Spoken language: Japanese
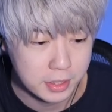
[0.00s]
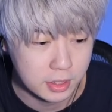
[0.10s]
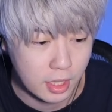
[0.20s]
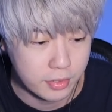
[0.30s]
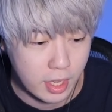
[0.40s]
一
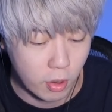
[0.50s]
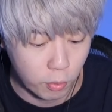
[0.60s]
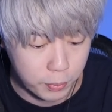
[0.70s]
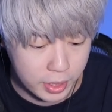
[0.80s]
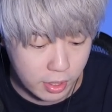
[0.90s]
旦ね
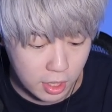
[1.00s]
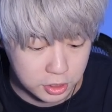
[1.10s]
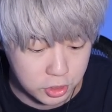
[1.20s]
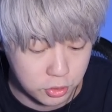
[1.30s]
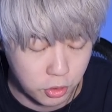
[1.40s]

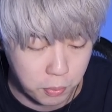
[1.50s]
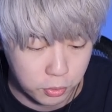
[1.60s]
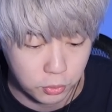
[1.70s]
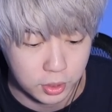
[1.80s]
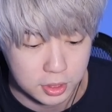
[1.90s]
OBR80 という
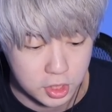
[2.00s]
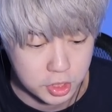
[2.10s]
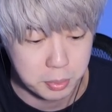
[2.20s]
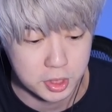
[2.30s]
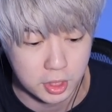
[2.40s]
目標を達成
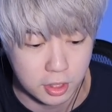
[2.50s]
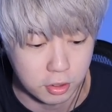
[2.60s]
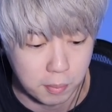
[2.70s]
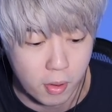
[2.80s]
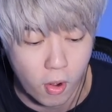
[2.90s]
しましたけれ
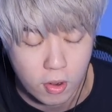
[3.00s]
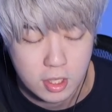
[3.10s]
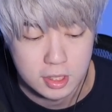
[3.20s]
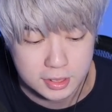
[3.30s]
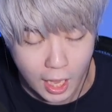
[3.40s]
ど
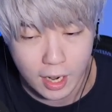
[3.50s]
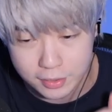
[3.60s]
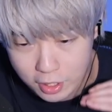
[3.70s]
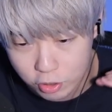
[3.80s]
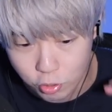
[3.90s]
もさ
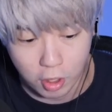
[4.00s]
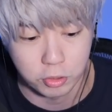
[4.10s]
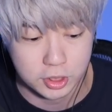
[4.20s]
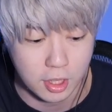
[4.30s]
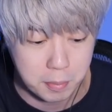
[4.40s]
らなる上
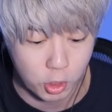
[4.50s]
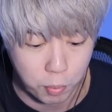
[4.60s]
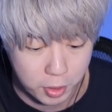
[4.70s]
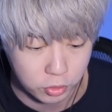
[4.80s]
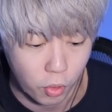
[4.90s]
乗せが見
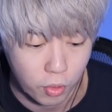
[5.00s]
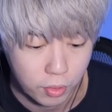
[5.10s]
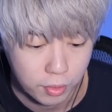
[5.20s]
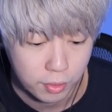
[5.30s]
込めると、